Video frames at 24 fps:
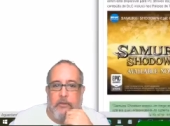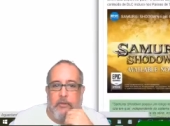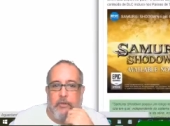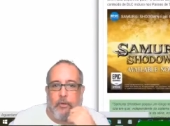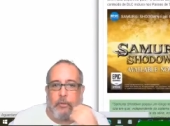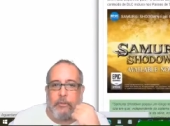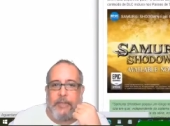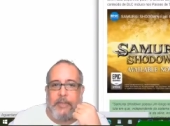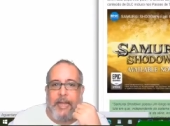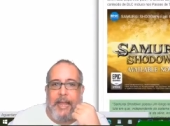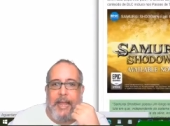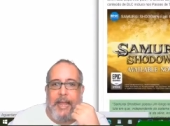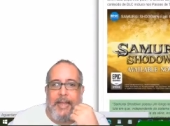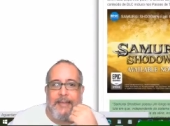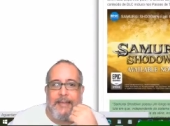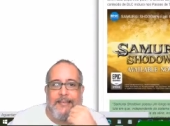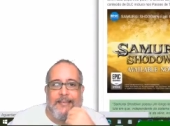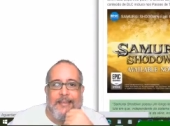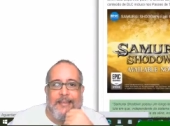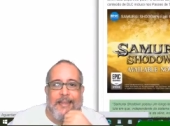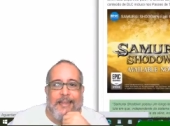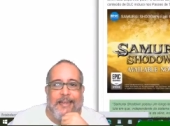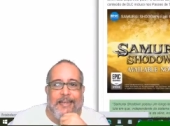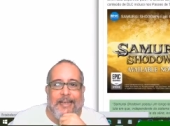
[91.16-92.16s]
Jogo da
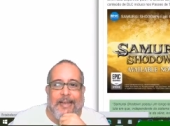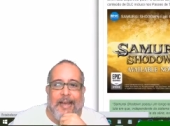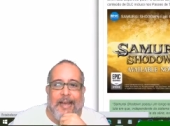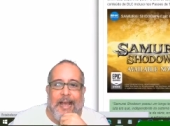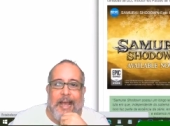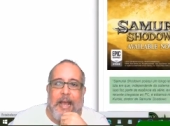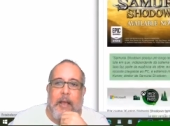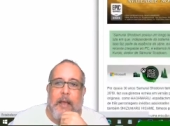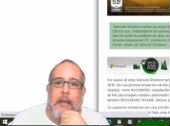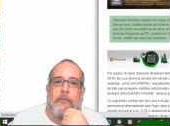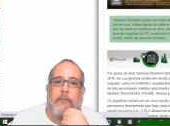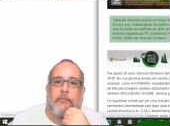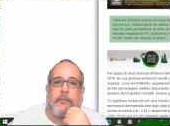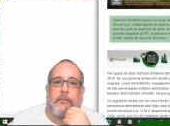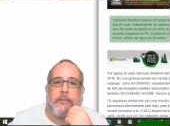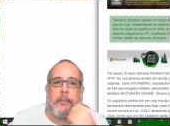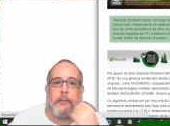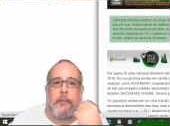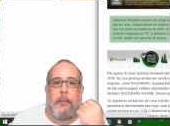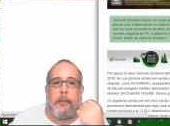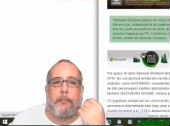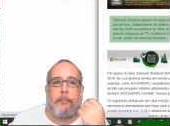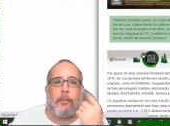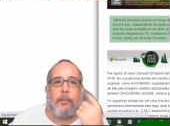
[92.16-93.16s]
SNK. Você
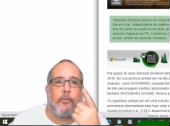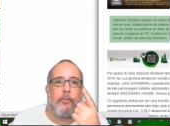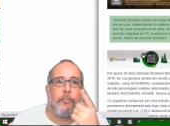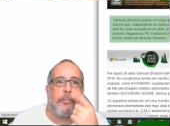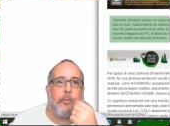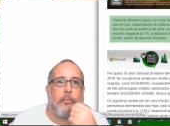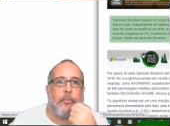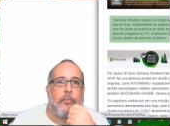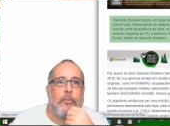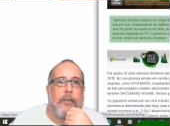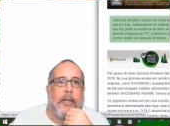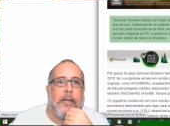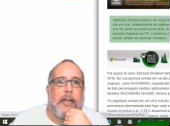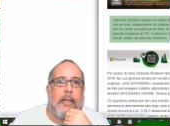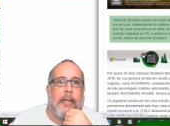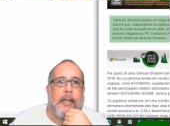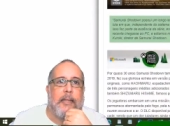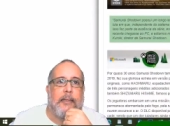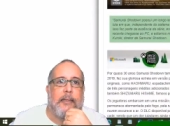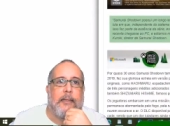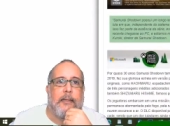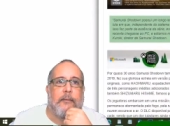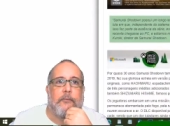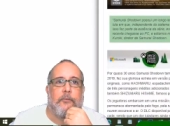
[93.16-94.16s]
já pode procurar
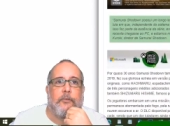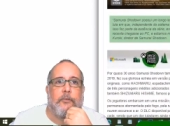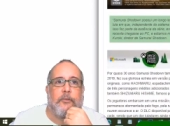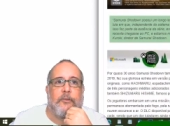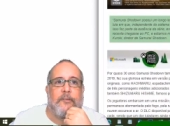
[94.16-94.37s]
lá na, no